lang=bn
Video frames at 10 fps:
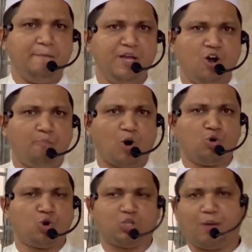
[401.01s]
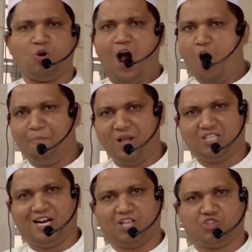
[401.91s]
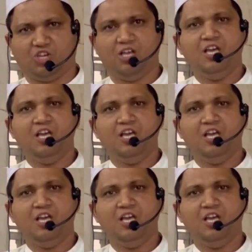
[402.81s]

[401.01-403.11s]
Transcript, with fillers: বিনম্র অনুরোধ এবং আহ্বান জানাচ্ছি